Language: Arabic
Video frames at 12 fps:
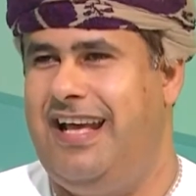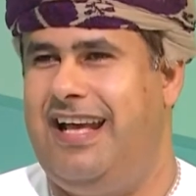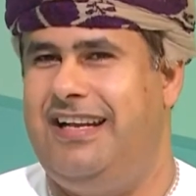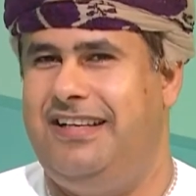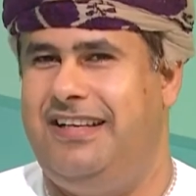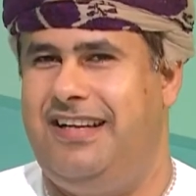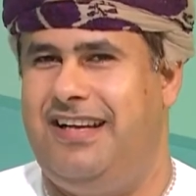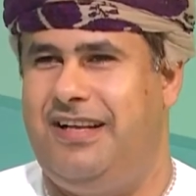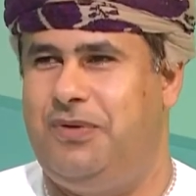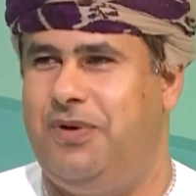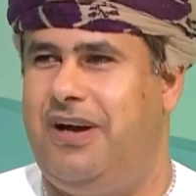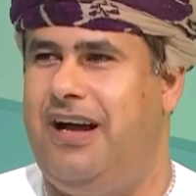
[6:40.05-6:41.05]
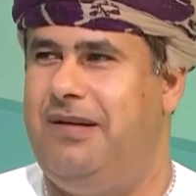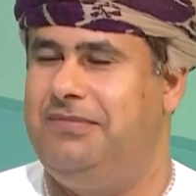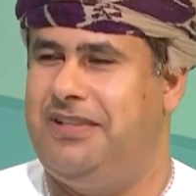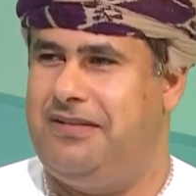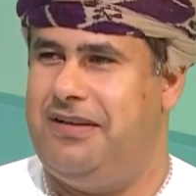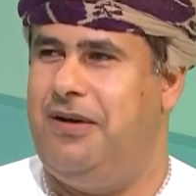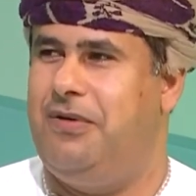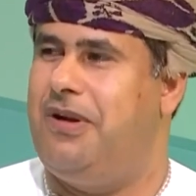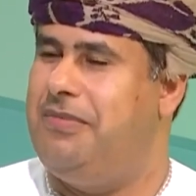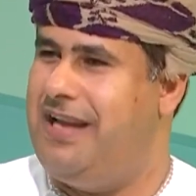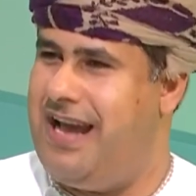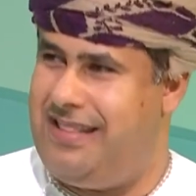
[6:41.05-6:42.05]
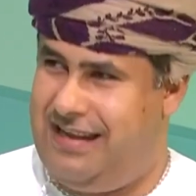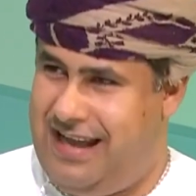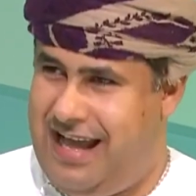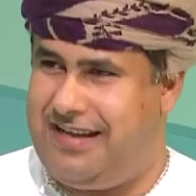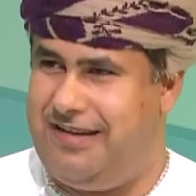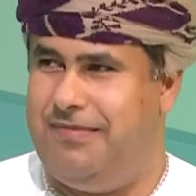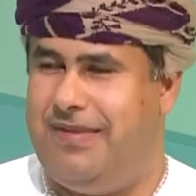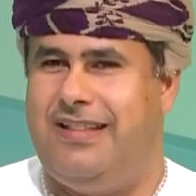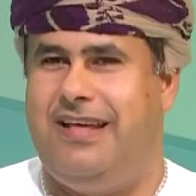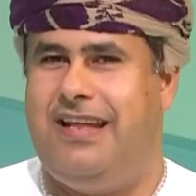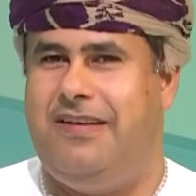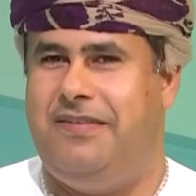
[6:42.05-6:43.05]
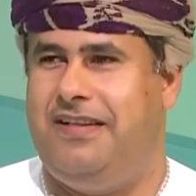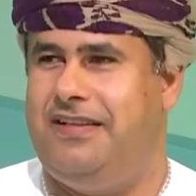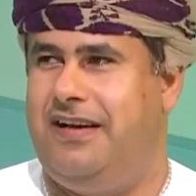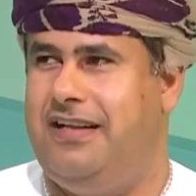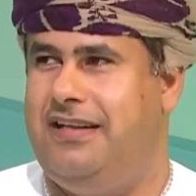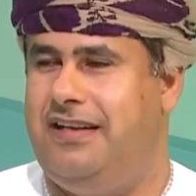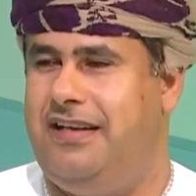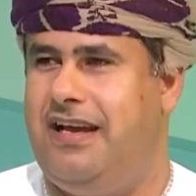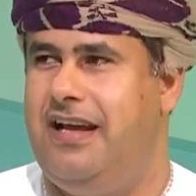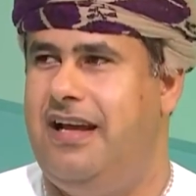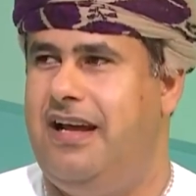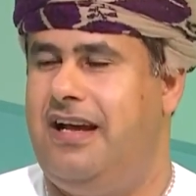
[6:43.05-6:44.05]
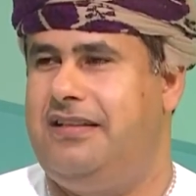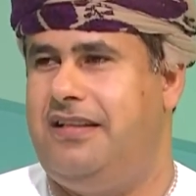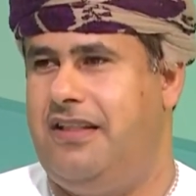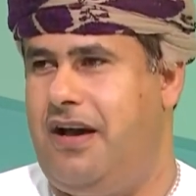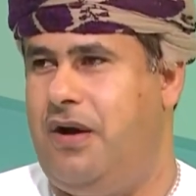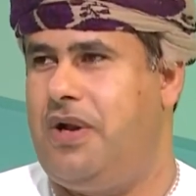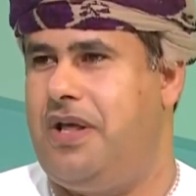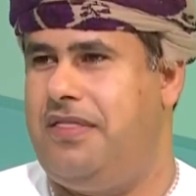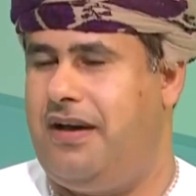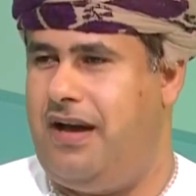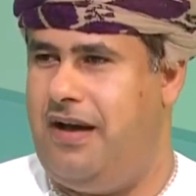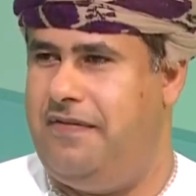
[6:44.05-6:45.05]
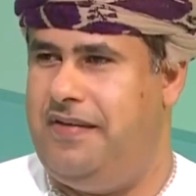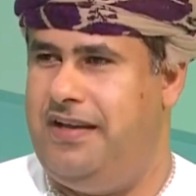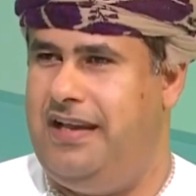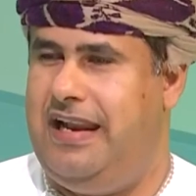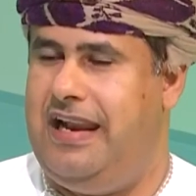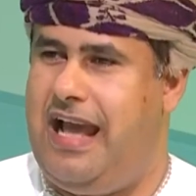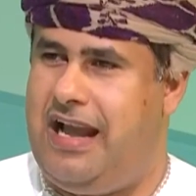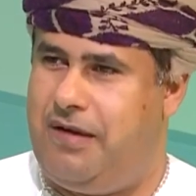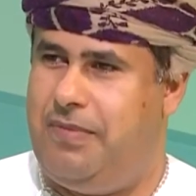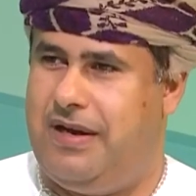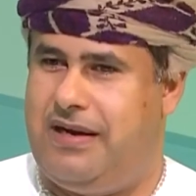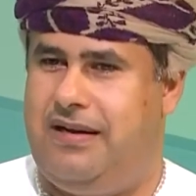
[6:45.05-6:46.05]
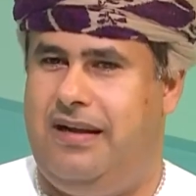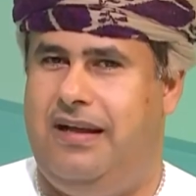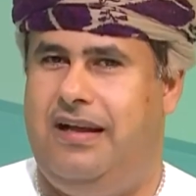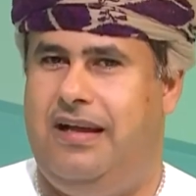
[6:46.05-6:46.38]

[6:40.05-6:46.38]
ان تقام تظاهره بهذا الحجم هذه انا في اعتقادي هي التظاهره الثقافيه الاكبر آه،